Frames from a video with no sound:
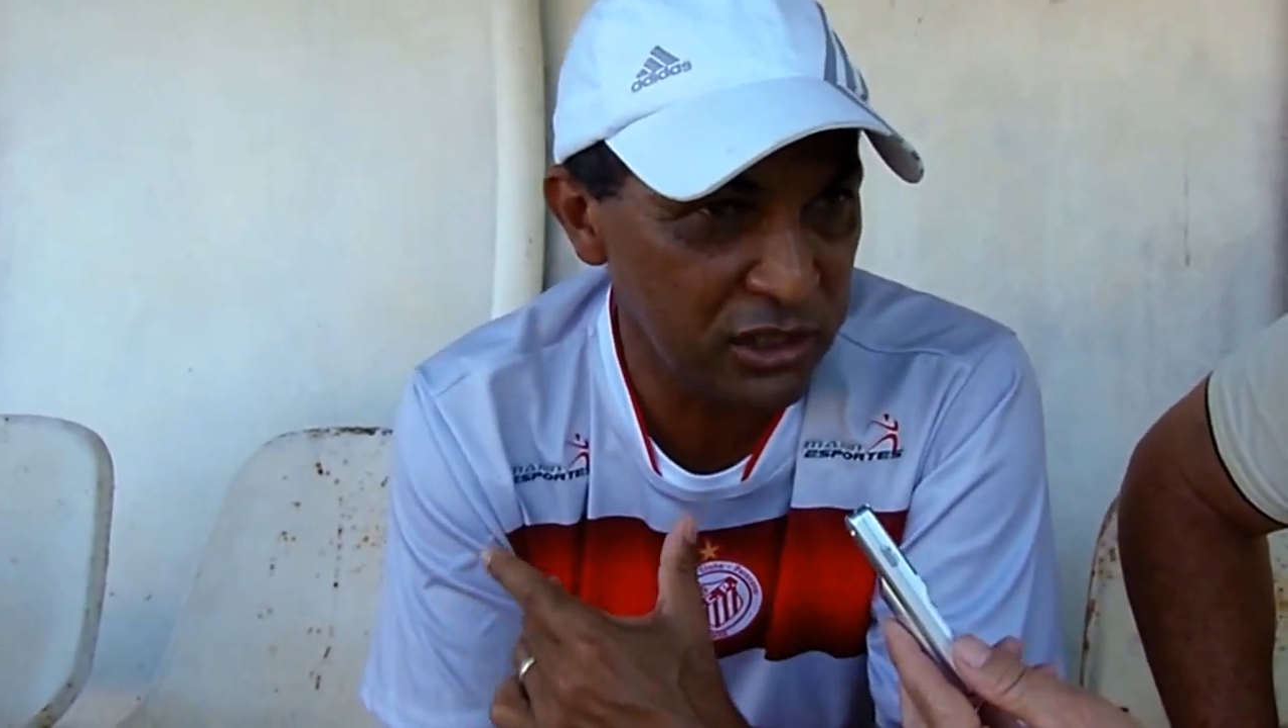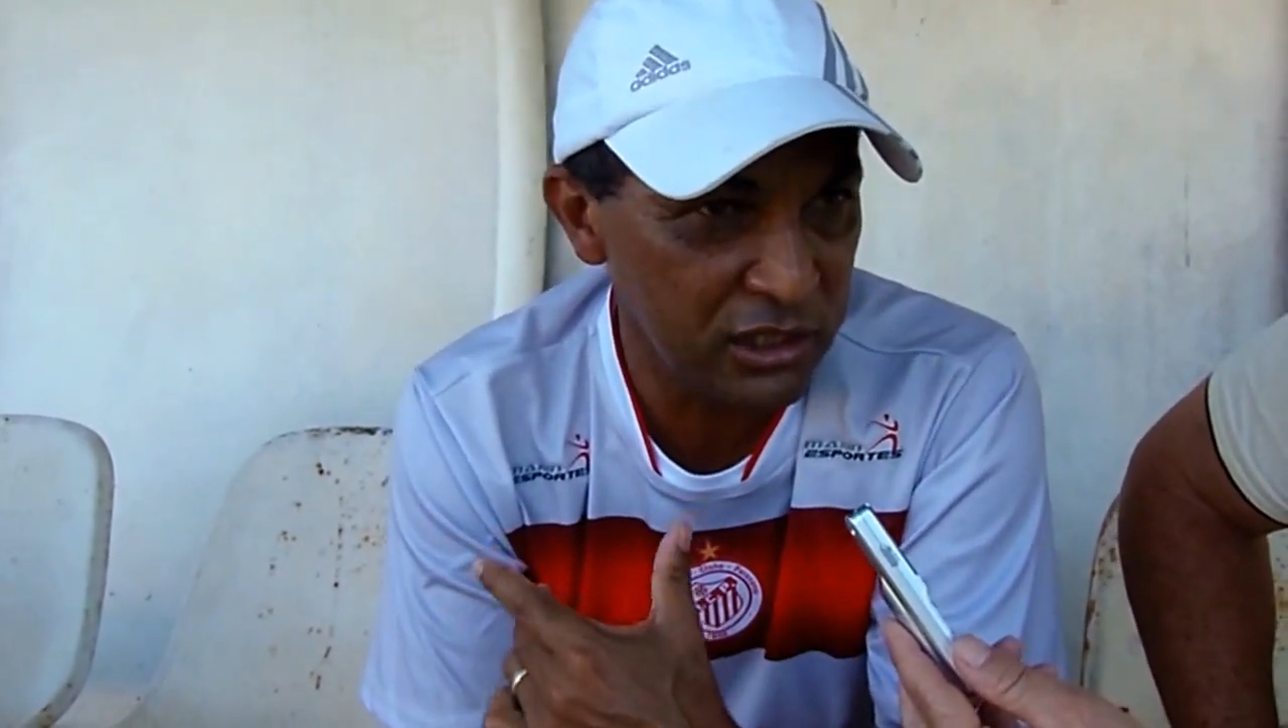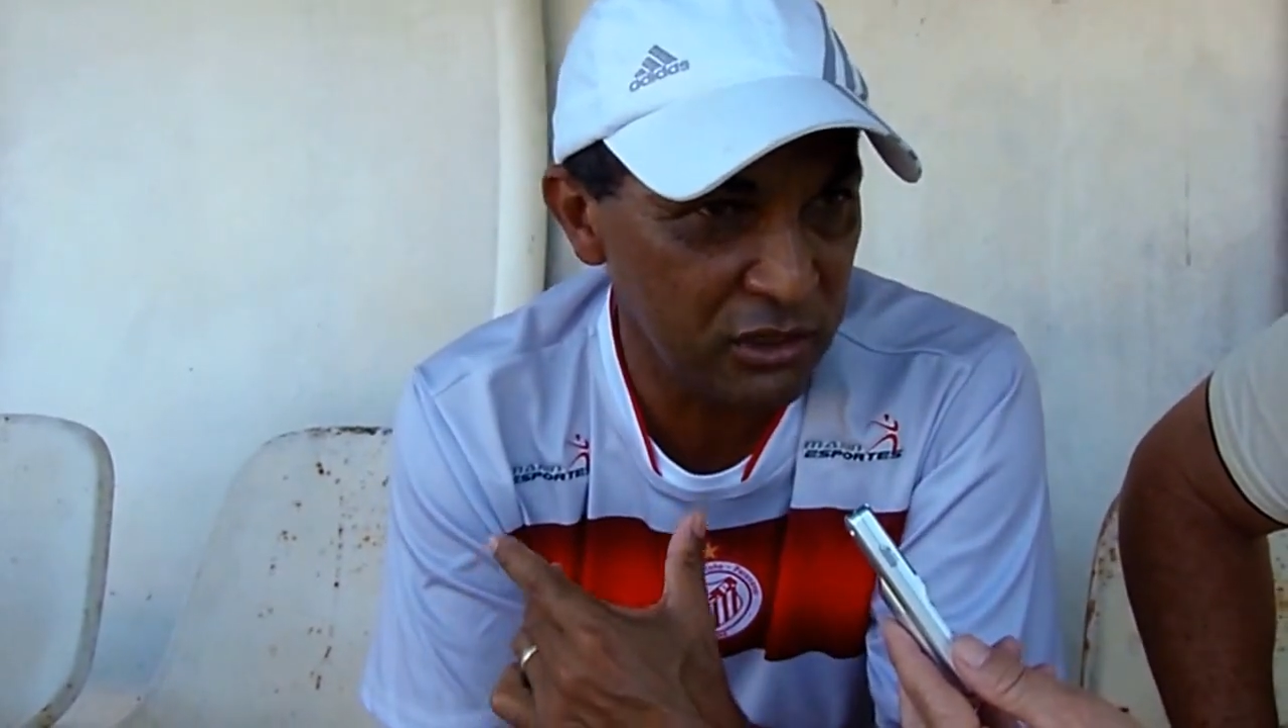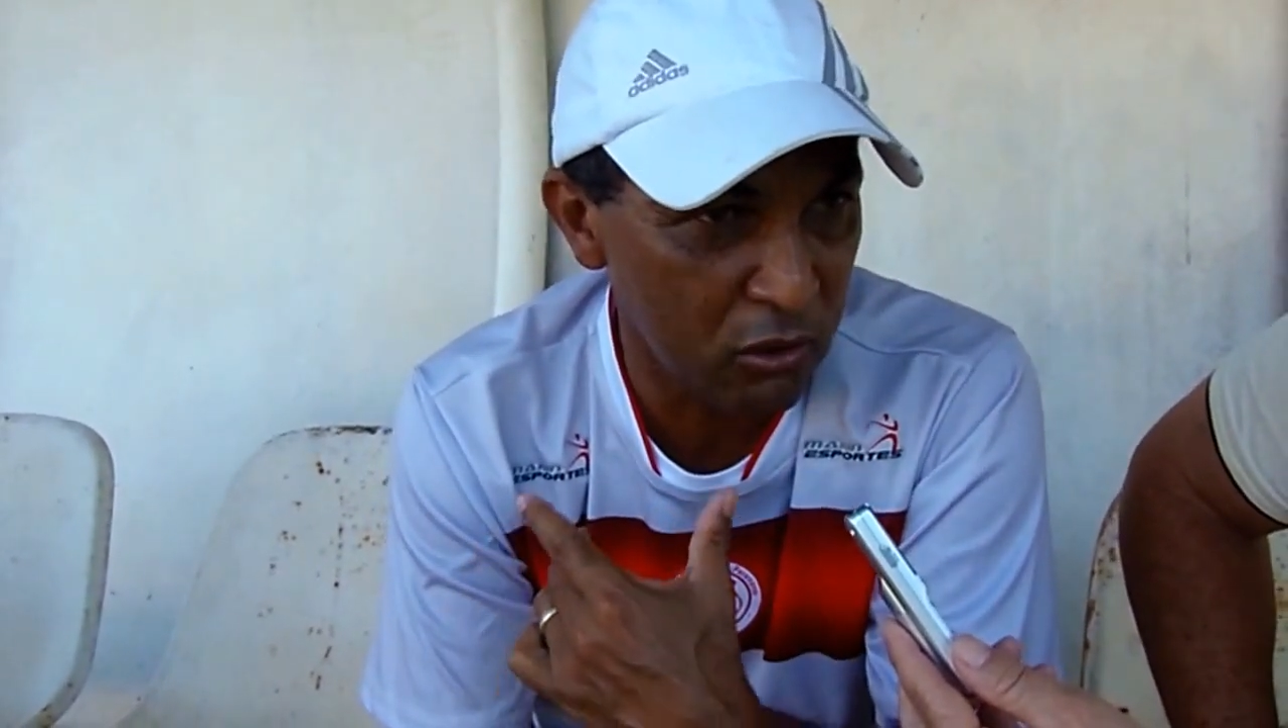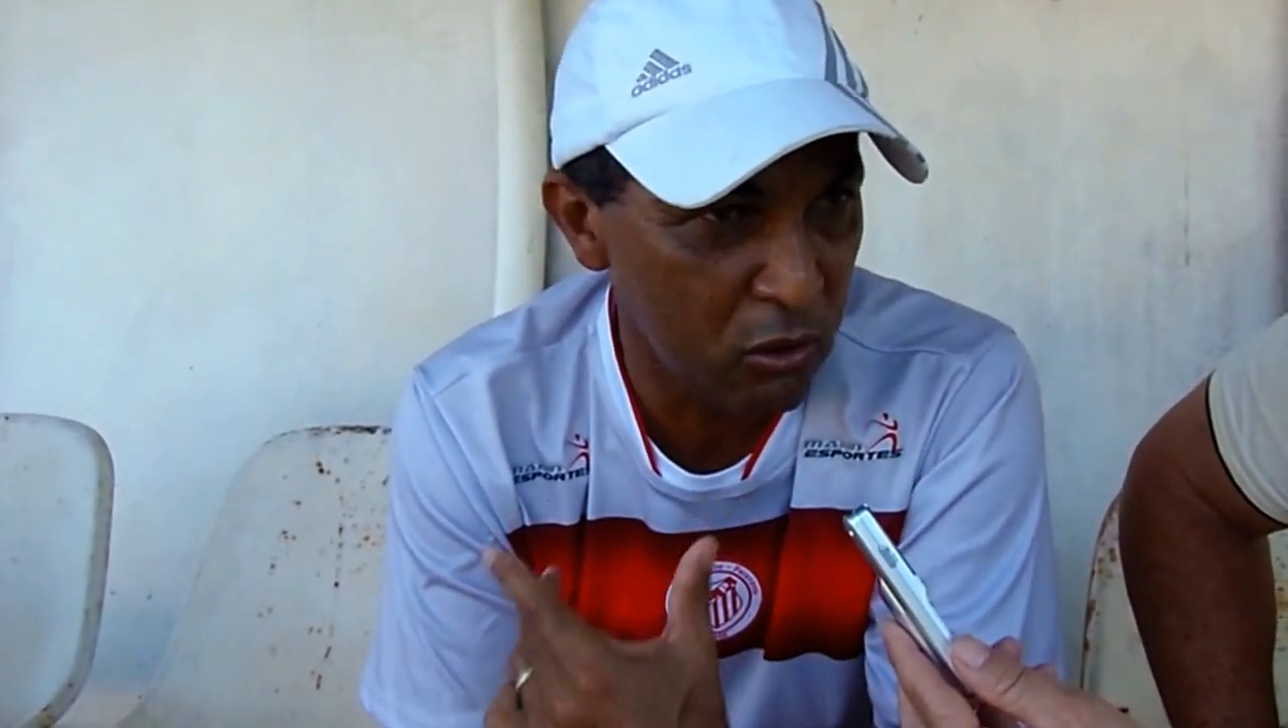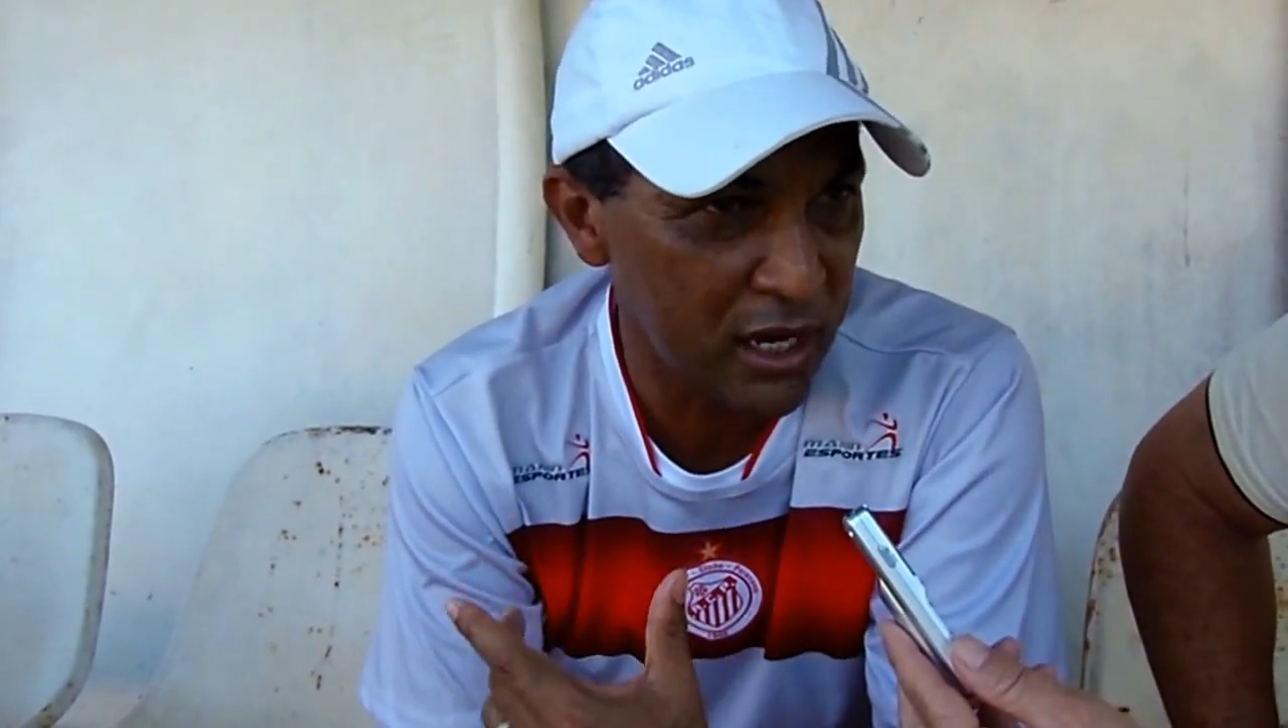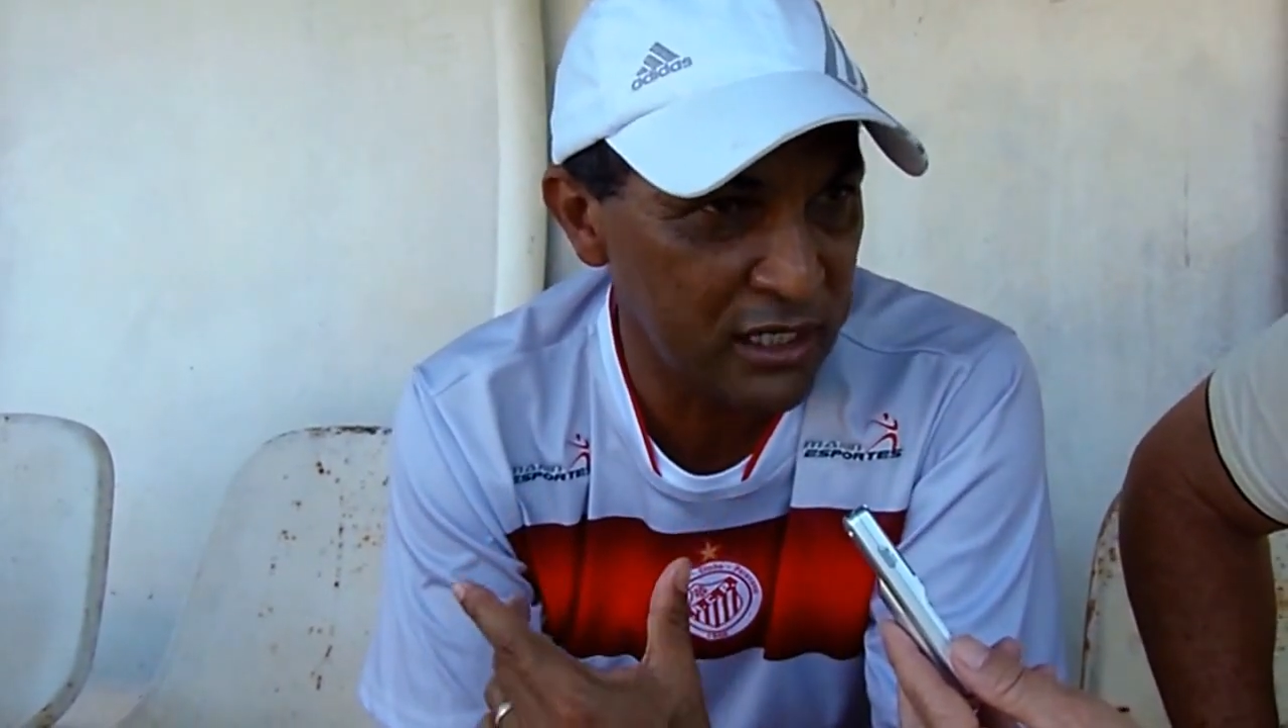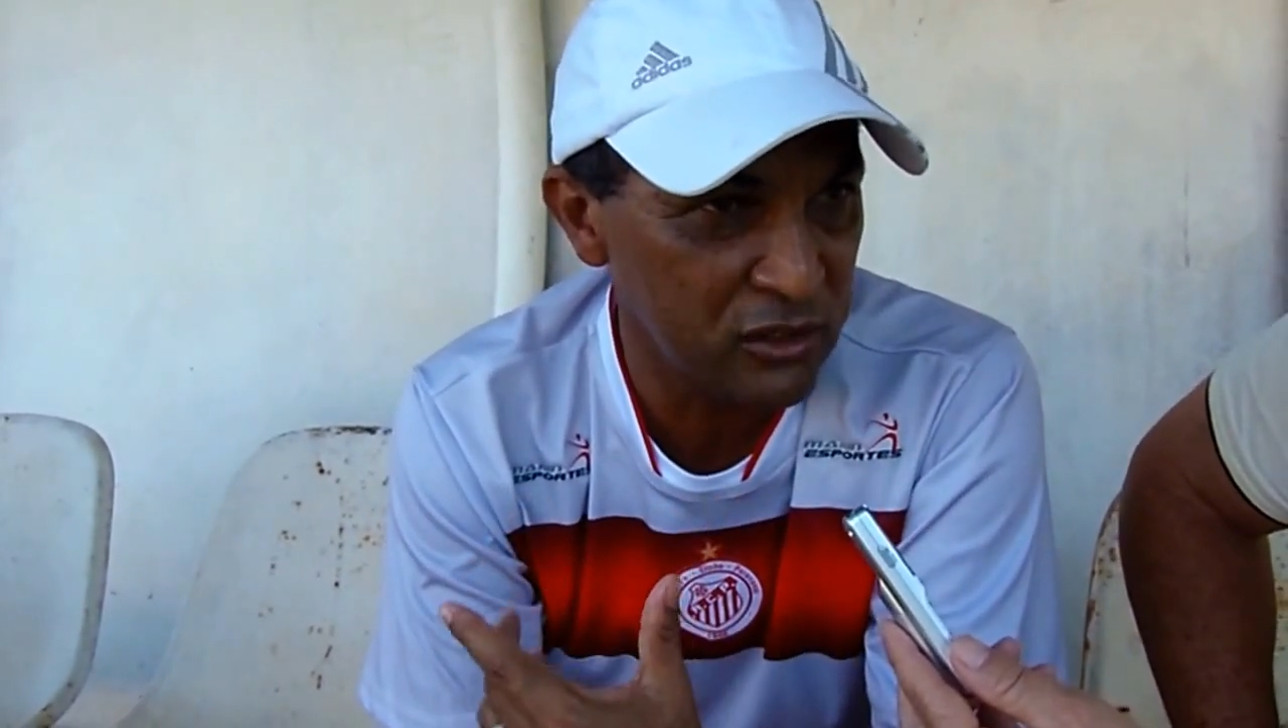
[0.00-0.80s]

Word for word: de honra,